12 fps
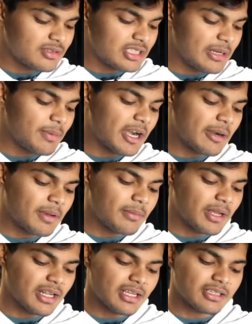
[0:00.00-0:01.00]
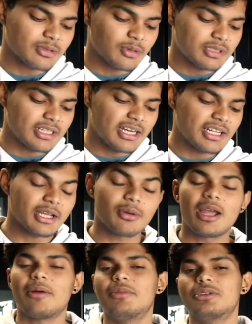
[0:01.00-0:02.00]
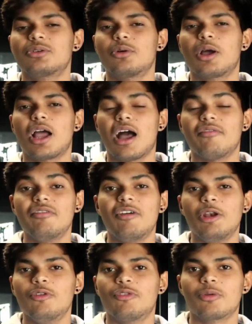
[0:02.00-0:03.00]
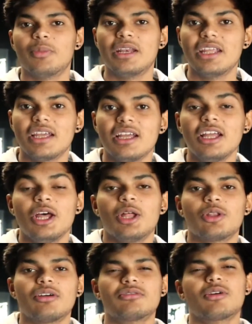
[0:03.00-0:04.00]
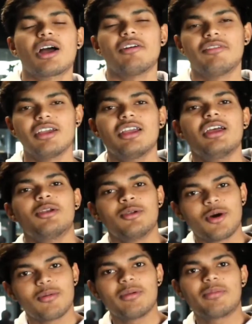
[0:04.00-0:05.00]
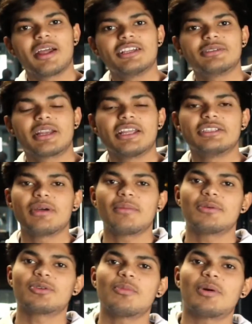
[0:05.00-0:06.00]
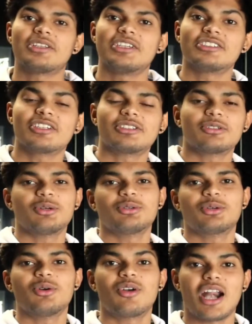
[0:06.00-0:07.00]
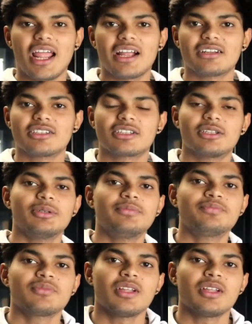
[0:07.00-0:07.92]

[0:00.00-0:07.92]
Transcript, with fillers: चीप रेट पे मैंने इसको इसलिए लिया क्योंकि आप इसको काफ़ी वैल्यू फॉर मनी है तो आप इसको काफ़ी नॉर्मल प्राइस रेंज में आप इसको परचेज़ कर सकते हो इसको ट्राई कर सकते हो